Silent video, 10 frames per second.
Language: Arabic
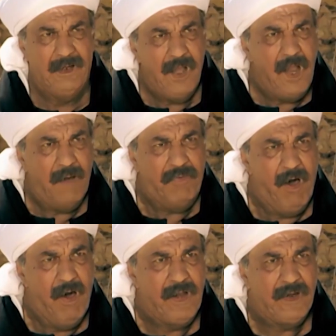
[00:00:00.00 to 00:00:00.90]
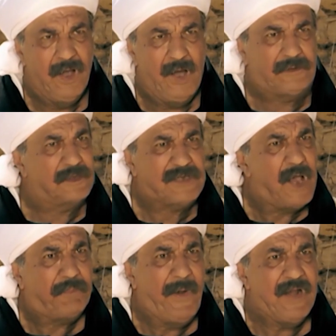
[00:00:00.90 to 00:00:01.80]
ليه يا بوي؟
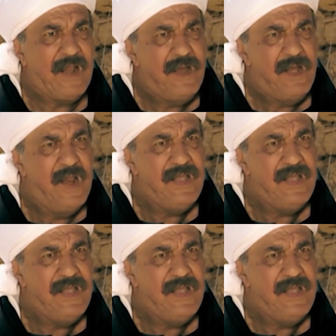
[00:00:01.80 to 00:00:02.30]
هتتزربن علينا